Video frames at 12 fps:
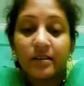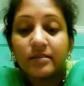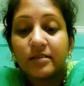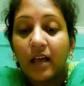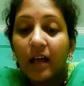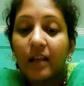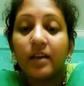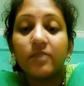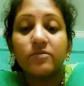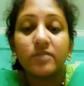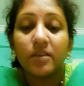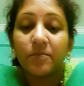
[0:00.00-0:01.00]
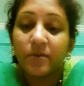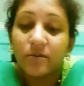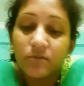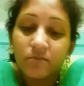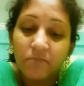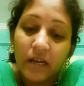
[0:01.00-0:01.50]
చాలా ఉంది ఇప్పుడు
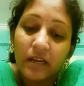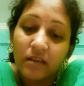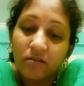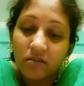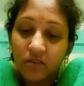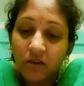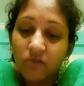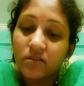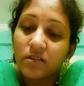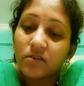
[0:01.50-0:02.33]
మళ్ళీ ఇంకో థౌజండ్